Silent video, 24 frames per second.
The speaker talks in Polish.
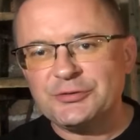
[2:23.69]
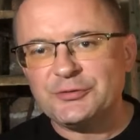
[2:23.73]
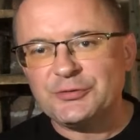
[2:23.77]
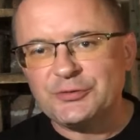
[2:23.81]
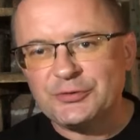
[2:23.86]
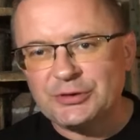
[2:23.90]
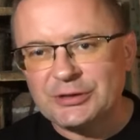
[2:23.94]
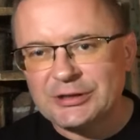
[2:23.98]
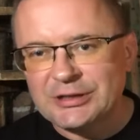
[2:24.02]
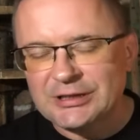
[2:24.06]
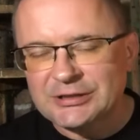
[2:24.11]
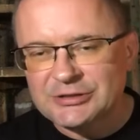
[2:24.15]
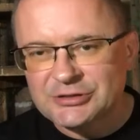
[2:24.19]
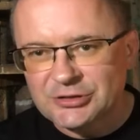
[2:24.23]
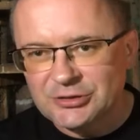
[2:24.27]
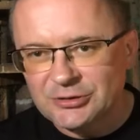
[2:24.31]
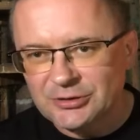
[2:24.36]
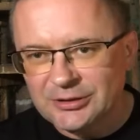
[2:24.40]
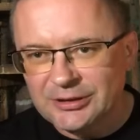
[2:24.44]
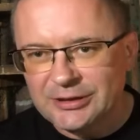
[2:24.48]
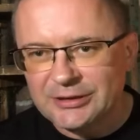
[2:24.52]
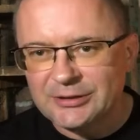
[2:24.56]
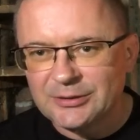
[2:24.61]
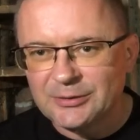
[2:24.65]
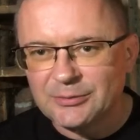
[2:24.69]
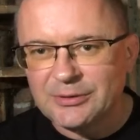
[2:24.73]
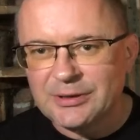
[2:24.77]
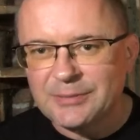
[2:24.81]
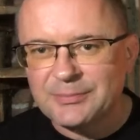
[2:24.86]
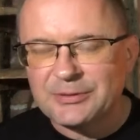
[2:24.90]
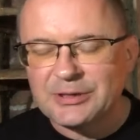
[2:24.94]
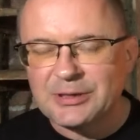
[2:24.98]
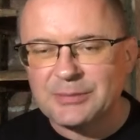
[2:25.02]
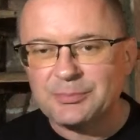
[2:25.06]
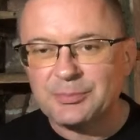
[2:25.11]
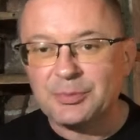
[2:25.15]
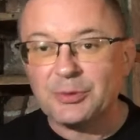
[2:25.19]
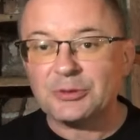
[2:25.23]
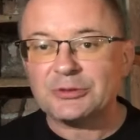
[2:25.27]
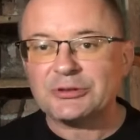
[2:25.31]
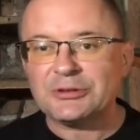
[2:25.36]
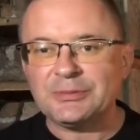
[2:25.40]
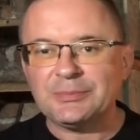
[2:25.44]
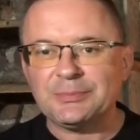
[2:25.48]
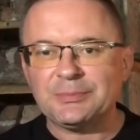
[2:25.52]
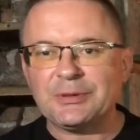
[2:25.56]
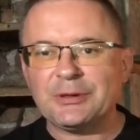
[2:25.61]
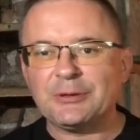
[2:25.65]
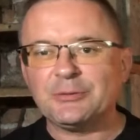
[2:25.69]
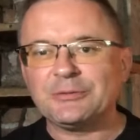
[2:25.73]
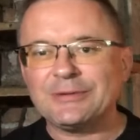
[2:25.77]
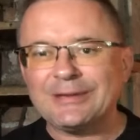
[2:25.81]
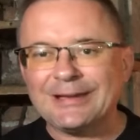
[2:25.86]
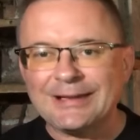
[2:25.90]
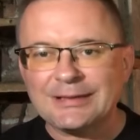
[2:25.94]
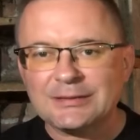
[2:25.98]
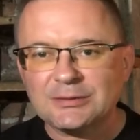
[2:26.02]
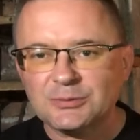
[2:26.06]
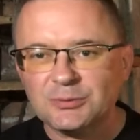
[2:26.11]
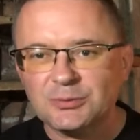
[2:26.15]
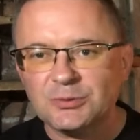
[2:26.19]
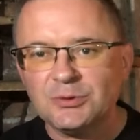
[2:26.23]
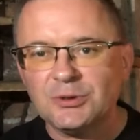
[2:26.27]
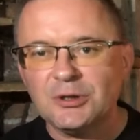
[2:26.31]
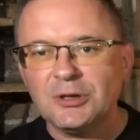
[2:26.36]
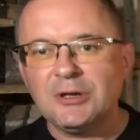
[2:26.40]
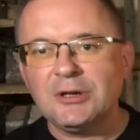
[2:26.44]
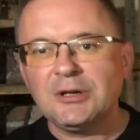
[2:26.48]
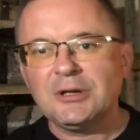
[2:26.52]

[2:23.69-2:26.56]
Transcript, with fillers: wydać kolejną epkę po tym pełniaku,